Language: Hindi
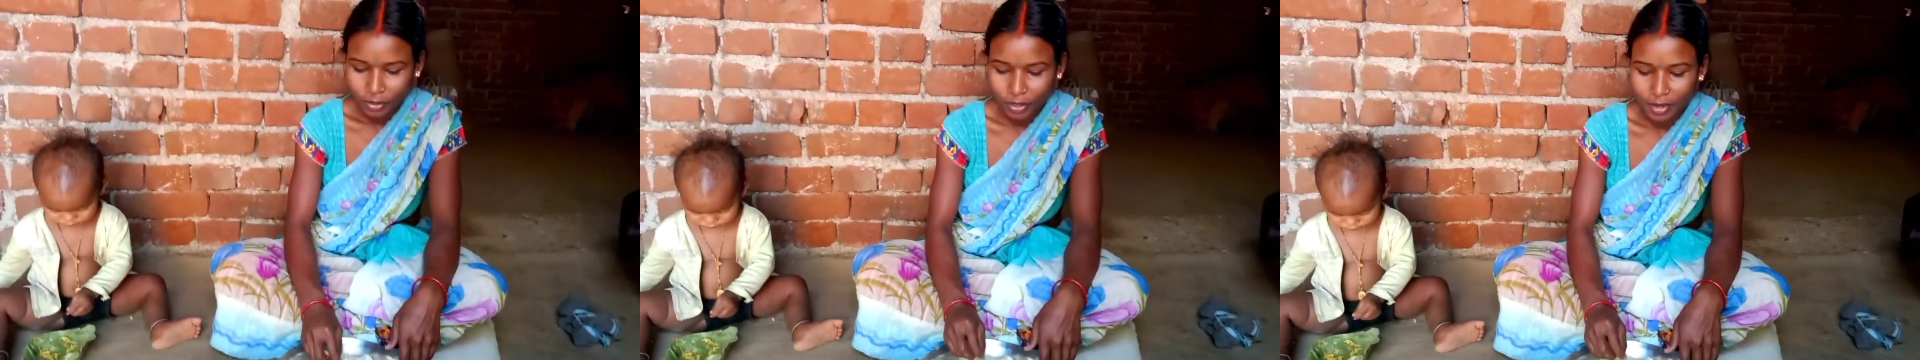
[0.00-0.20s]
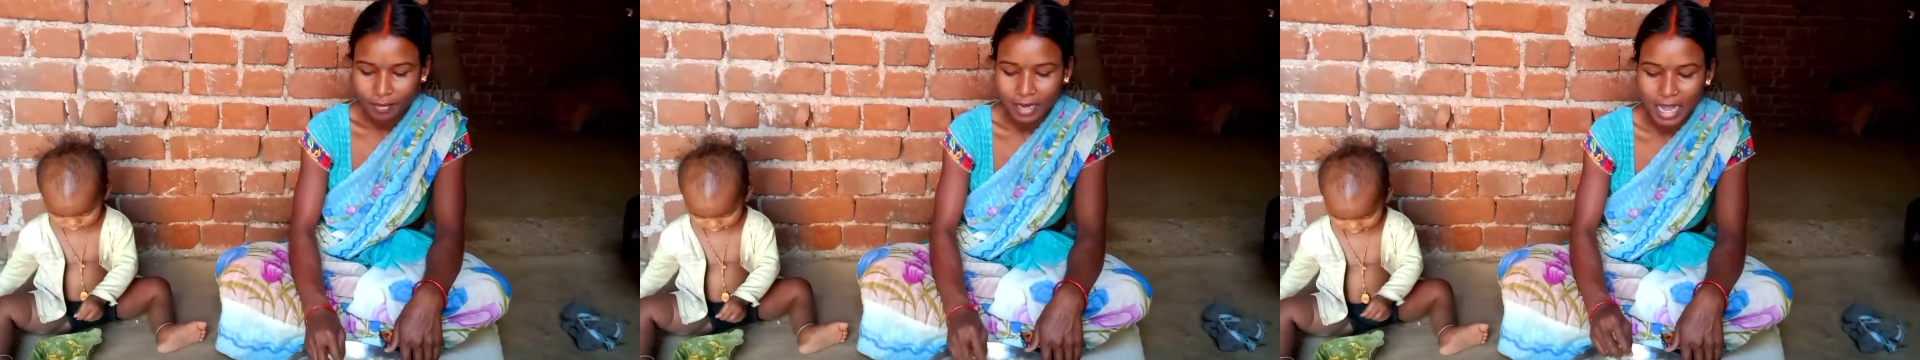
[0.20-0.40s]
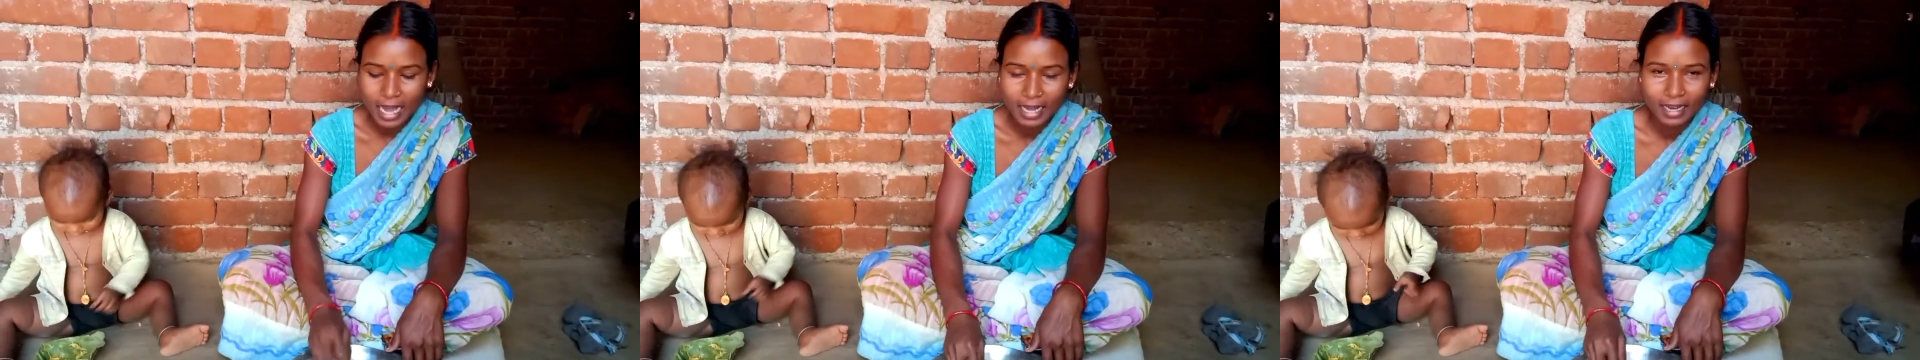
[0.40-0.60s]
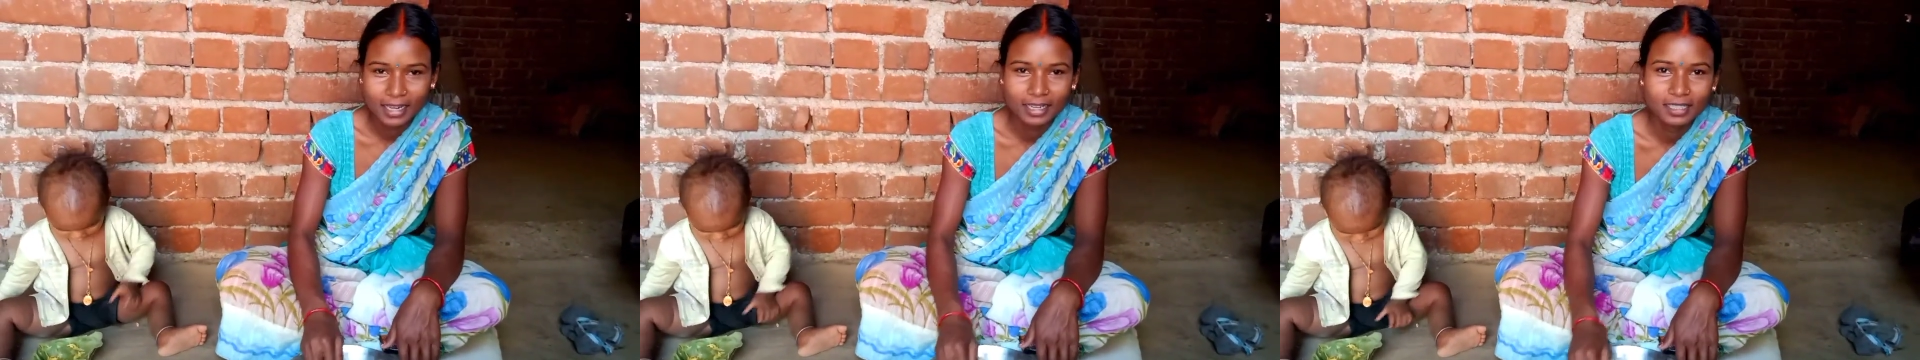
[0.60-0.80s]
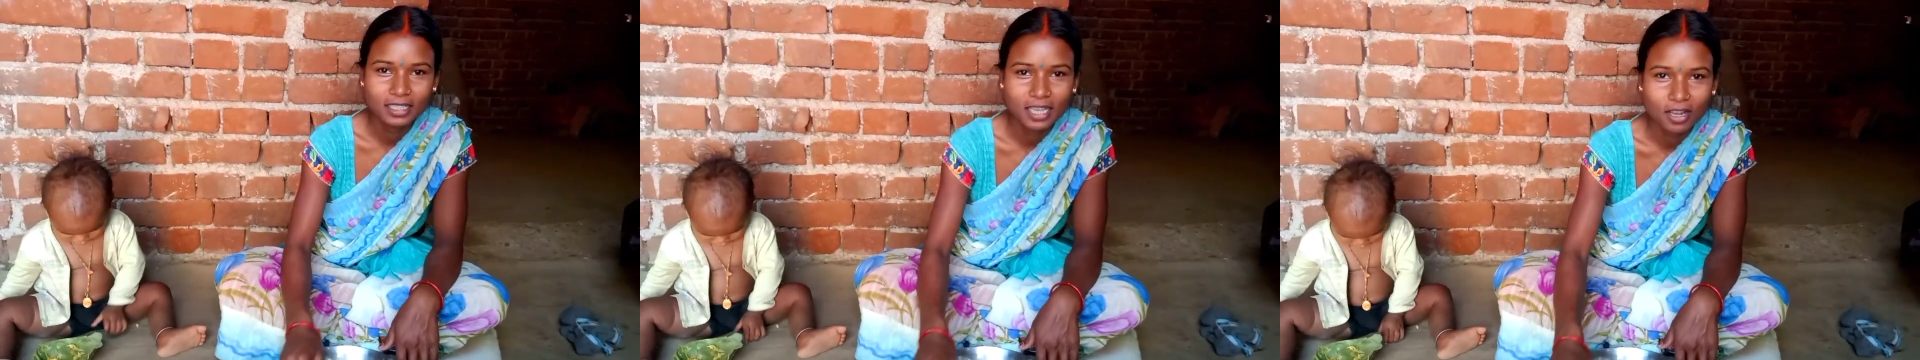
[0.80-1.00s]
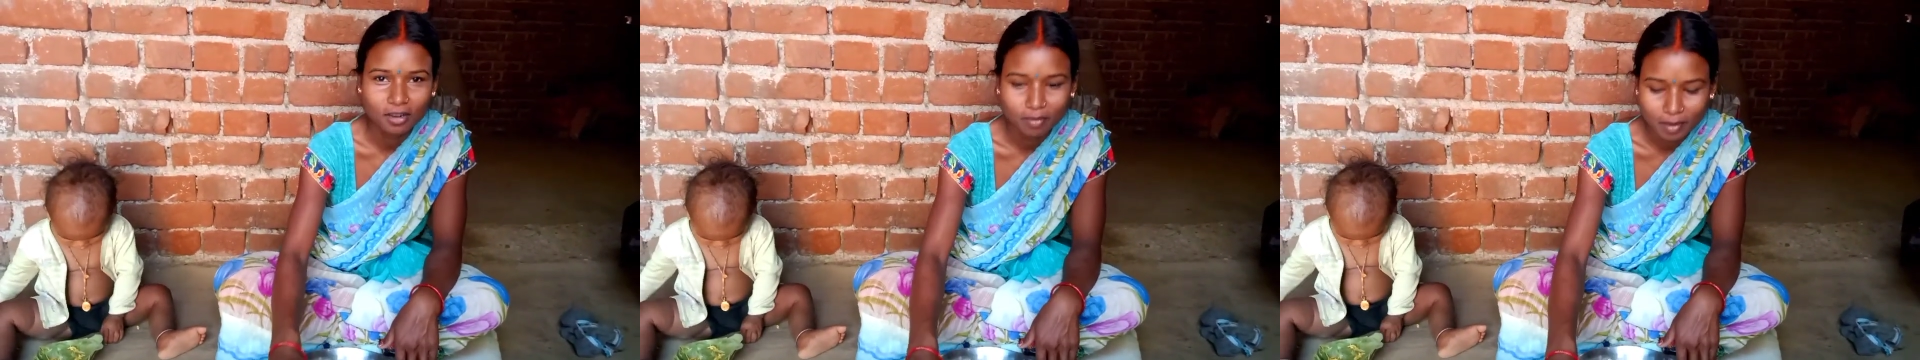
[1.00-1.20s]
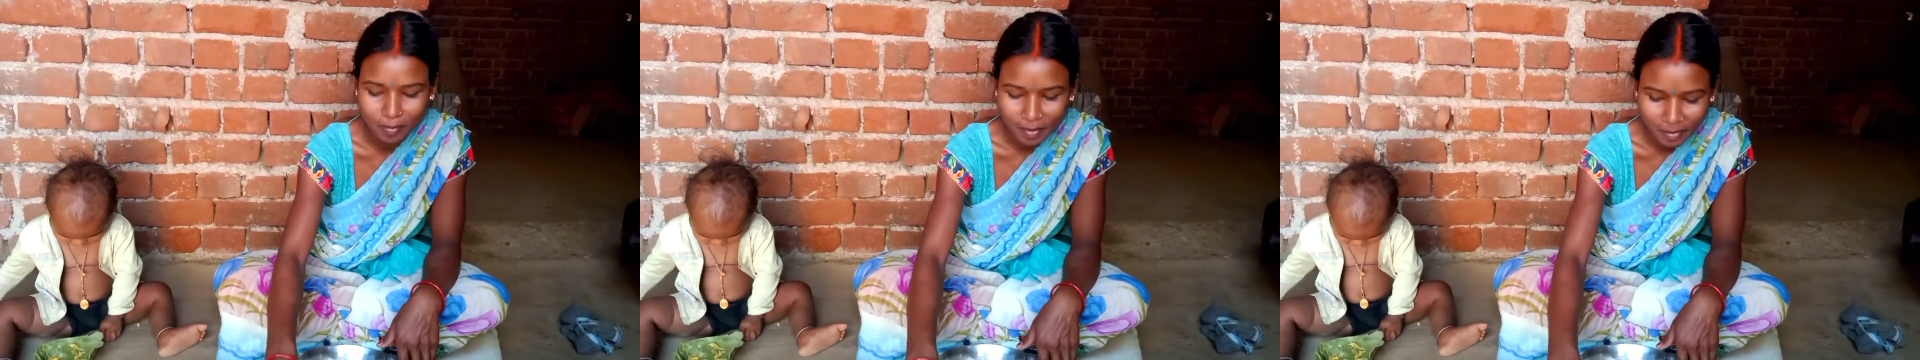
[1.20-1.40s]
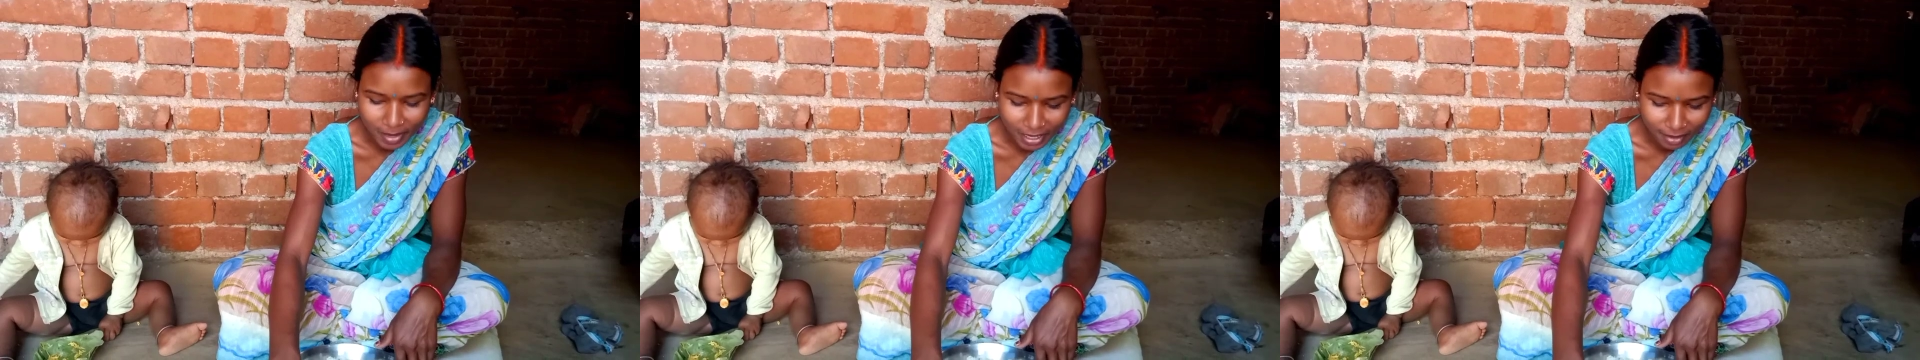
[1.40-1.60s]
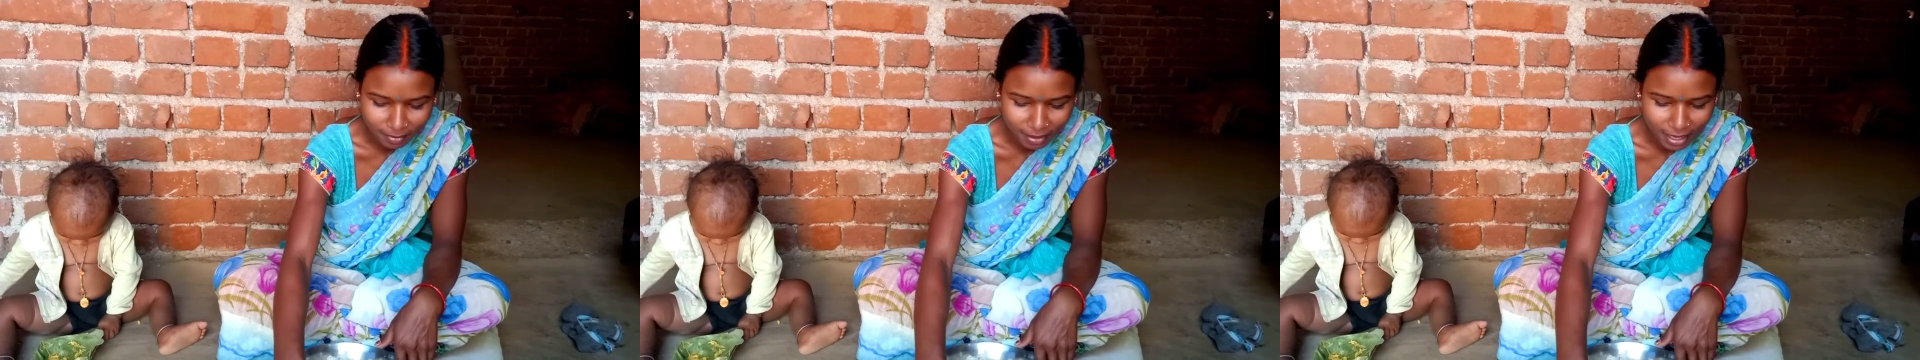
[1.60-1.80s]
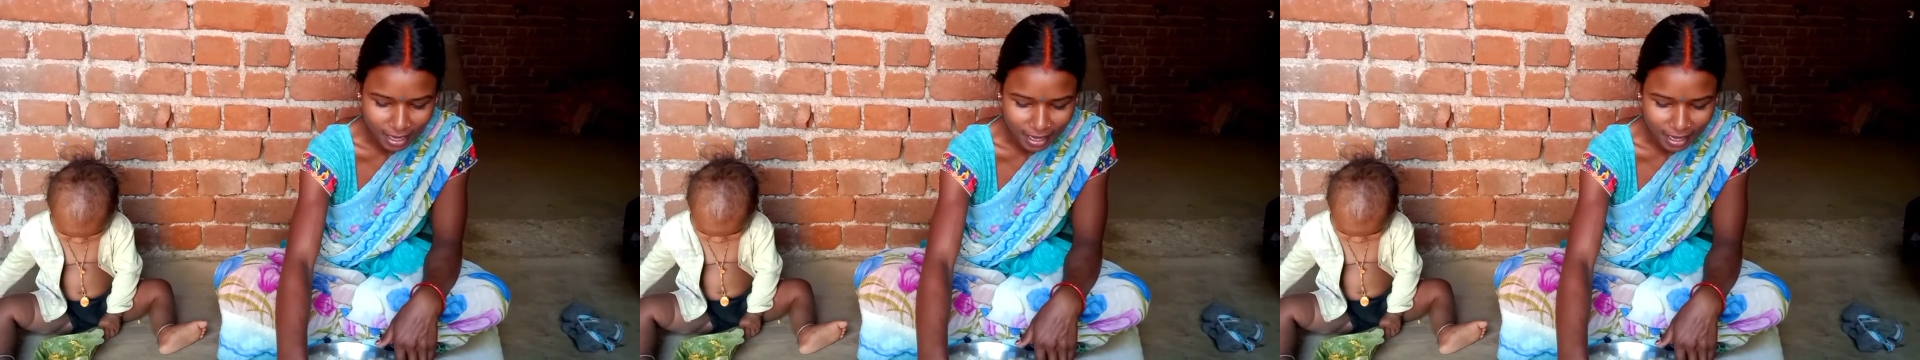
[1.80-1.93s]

तो हम खा रहे हैं चारू पापा बाद में